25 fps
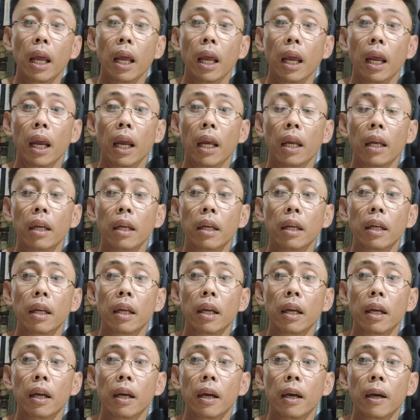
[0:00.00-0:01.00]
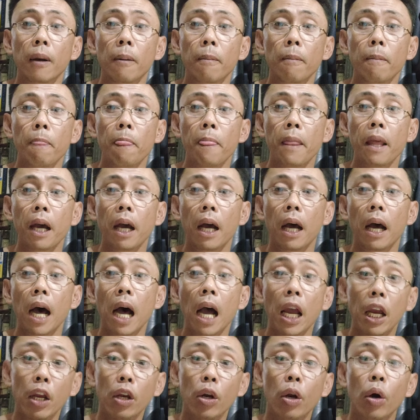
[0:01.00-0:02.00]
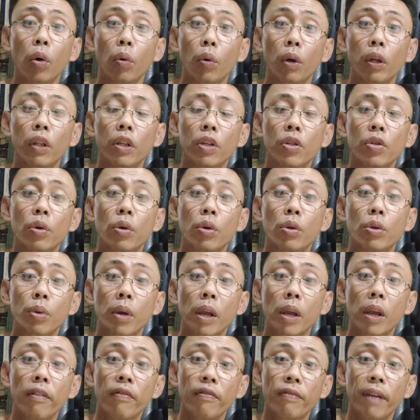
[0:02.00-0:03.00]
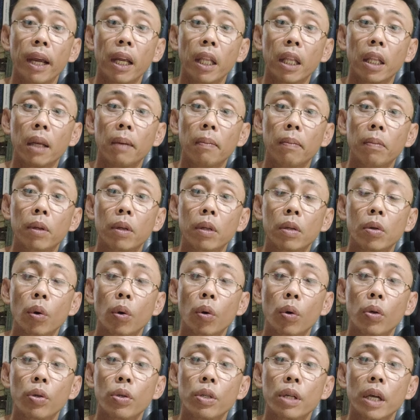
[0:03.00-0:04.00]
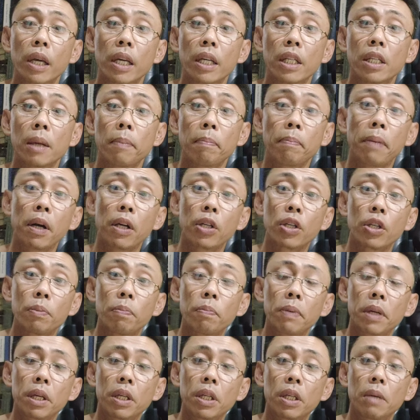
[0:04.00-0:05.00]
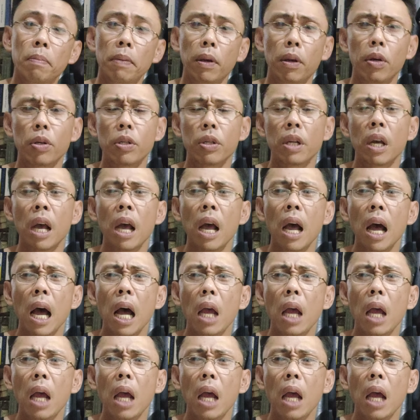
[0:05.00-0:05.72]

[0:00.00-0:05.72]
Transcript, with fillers: And uh, I know it is also effective doon sa isa pang species because